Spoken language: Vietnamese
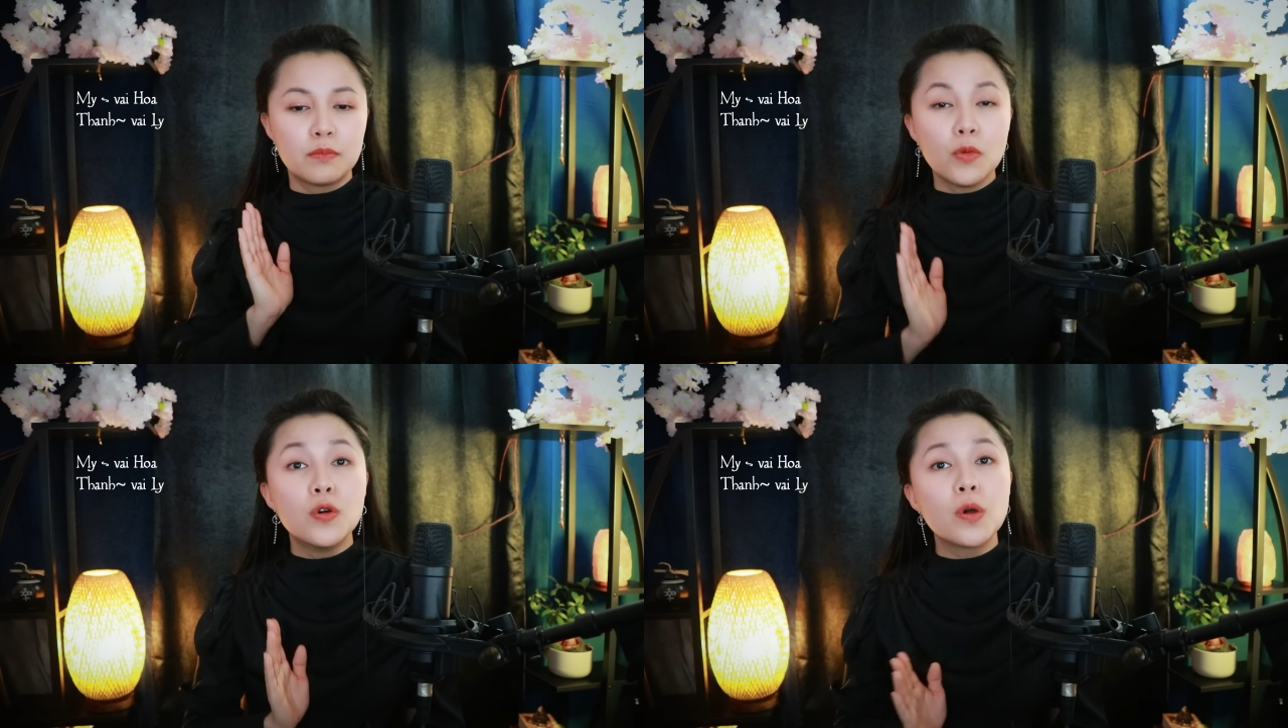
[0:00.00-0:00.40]

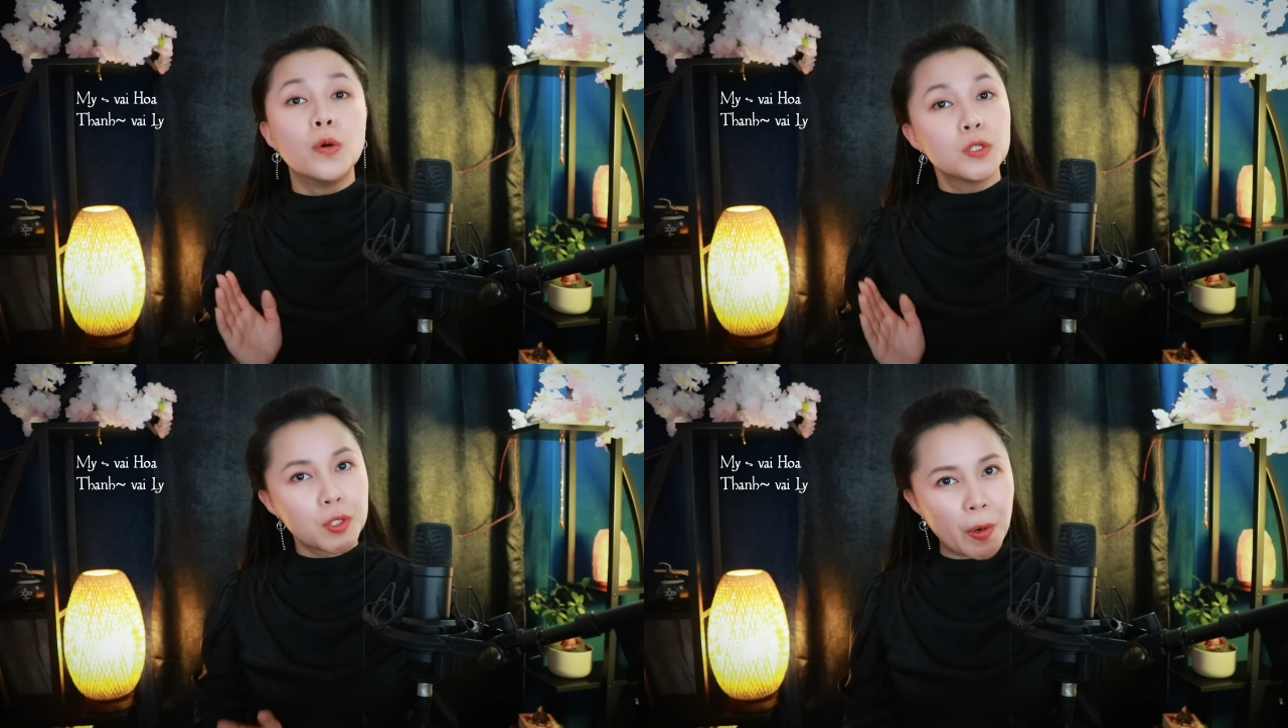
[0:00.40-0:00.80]
buồn
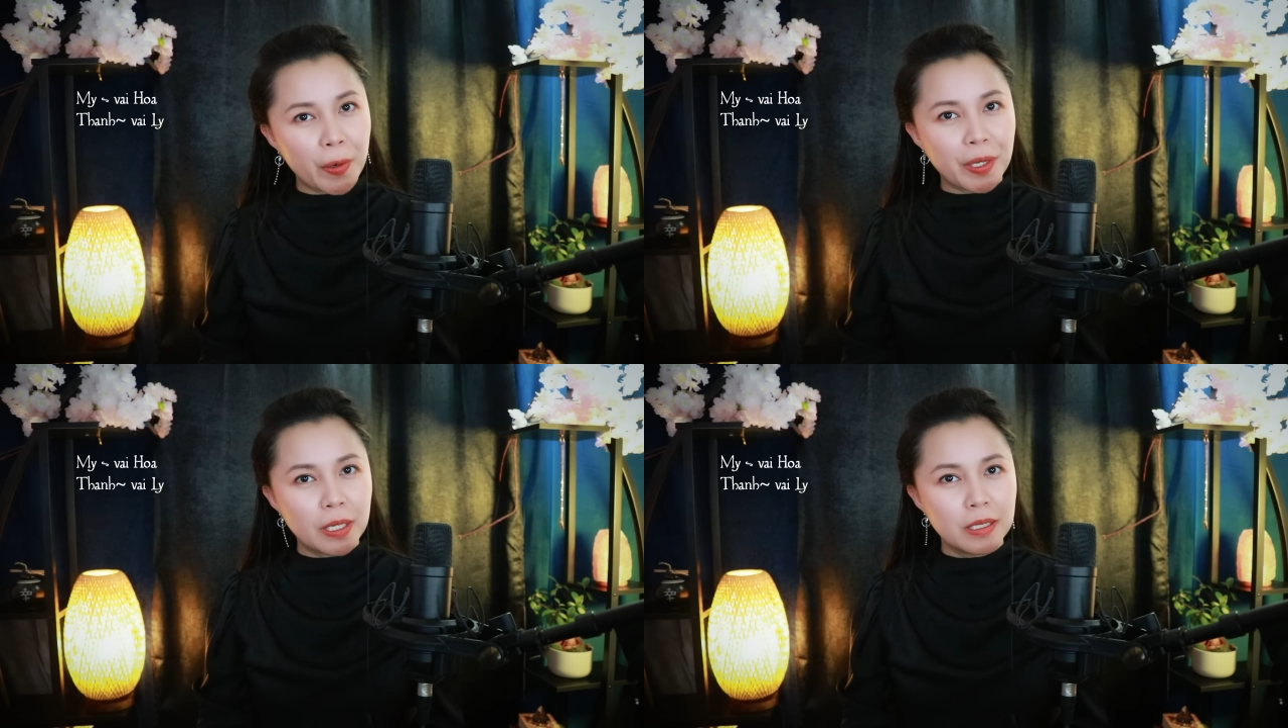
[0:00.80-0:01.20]
ngủ
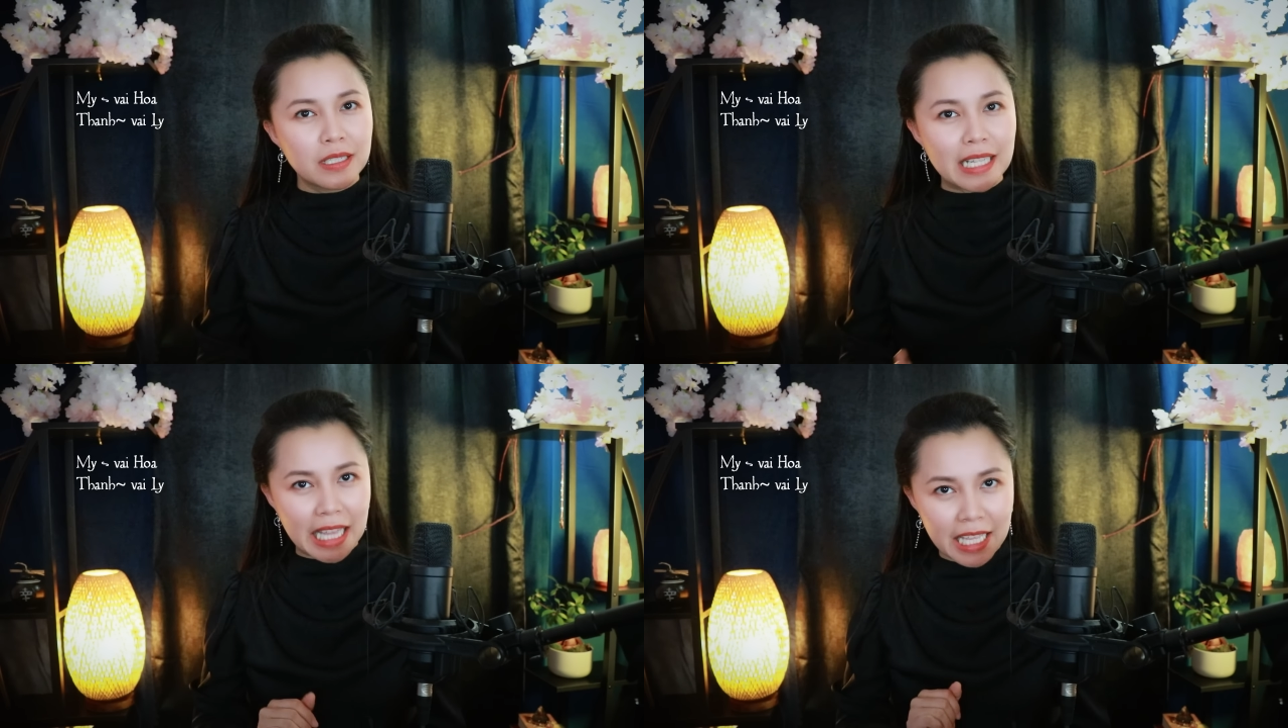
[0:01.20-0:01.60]
rồi
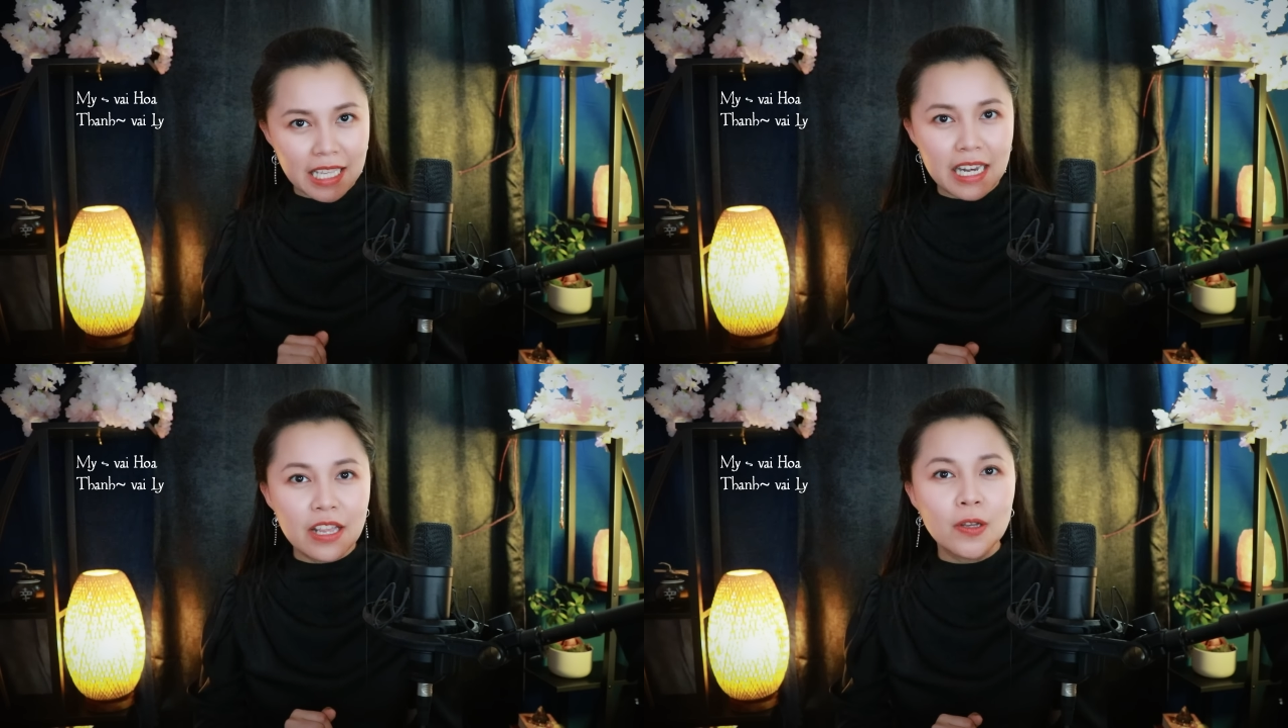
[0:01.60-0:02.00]

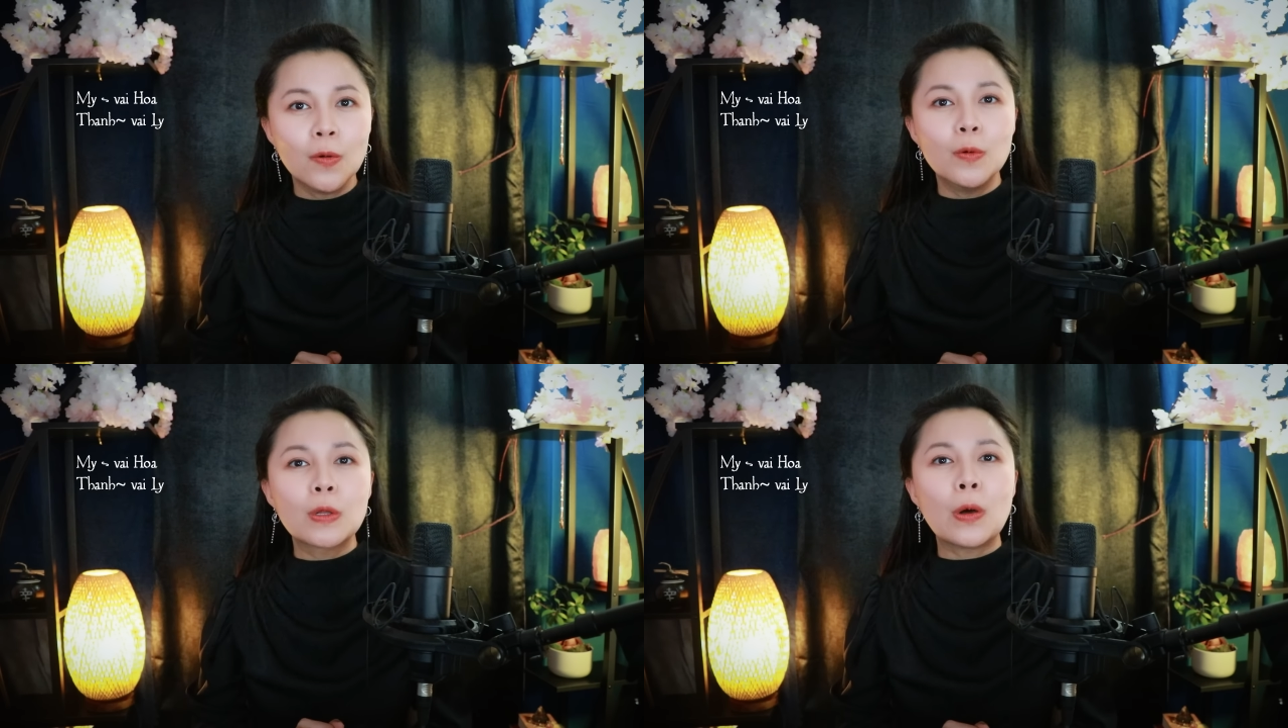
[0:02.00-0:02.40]
thì đi
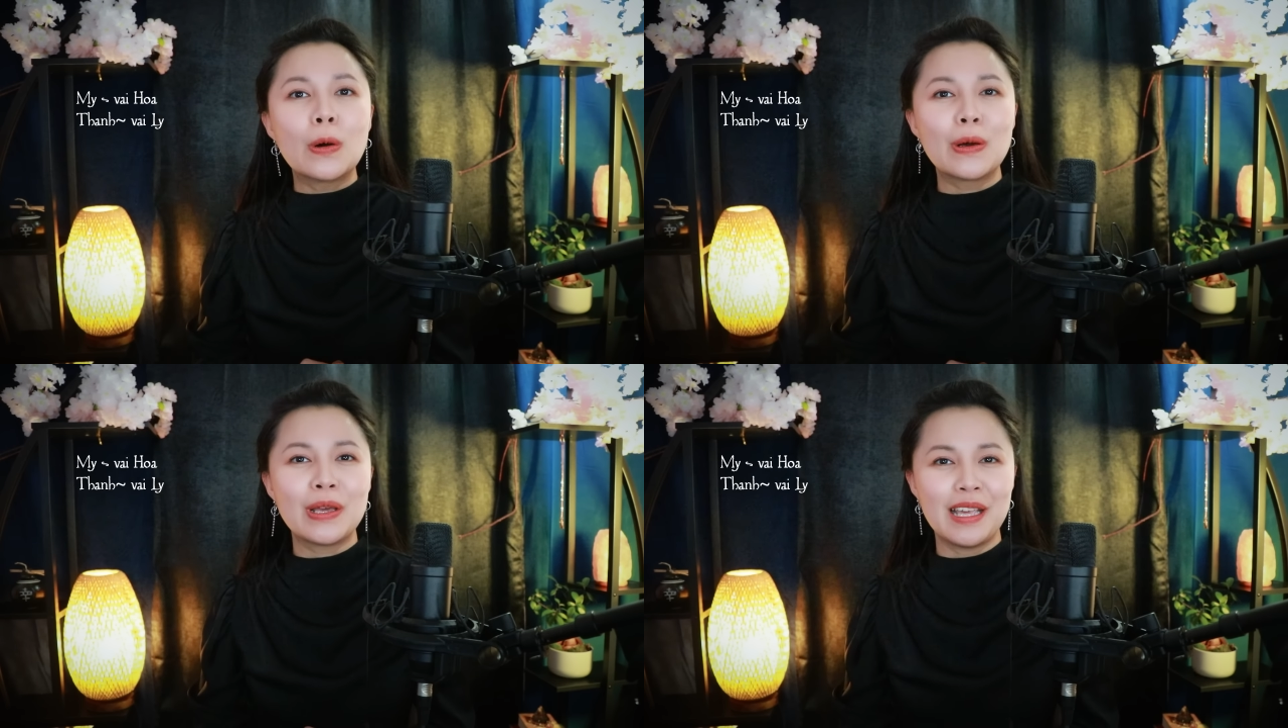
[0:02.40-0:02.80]
ngủ
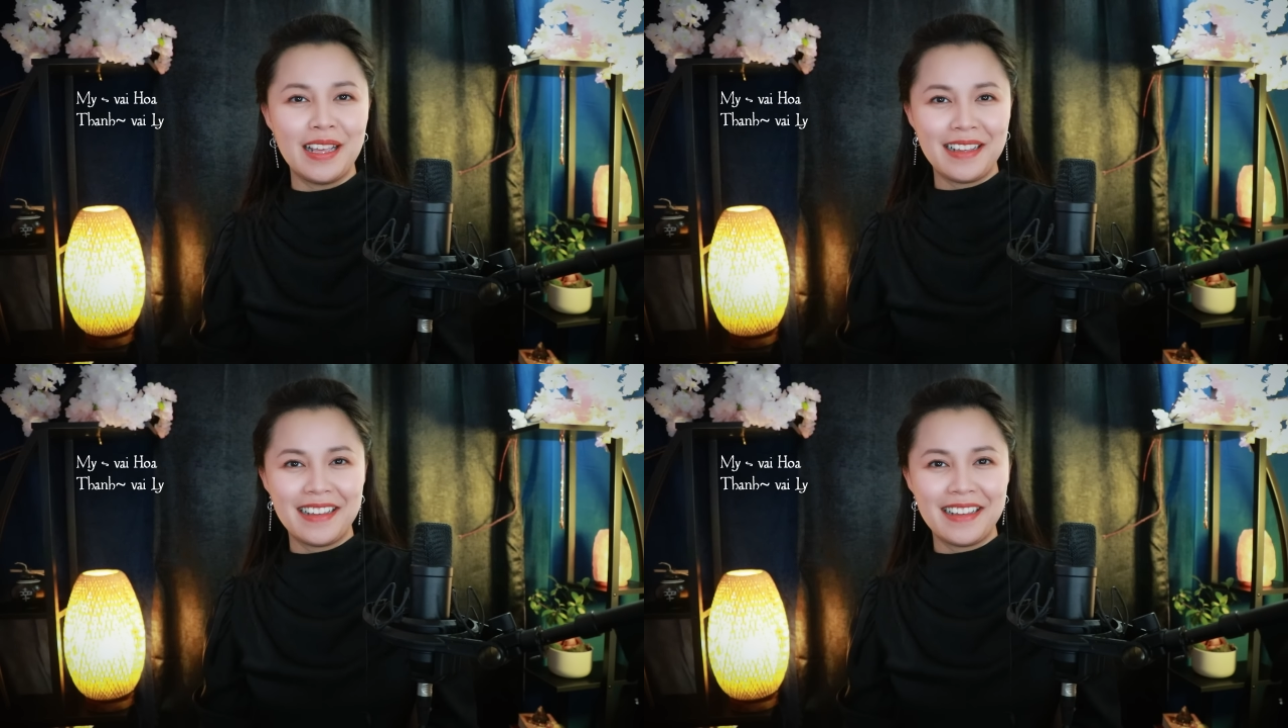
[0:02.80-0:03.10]
thôi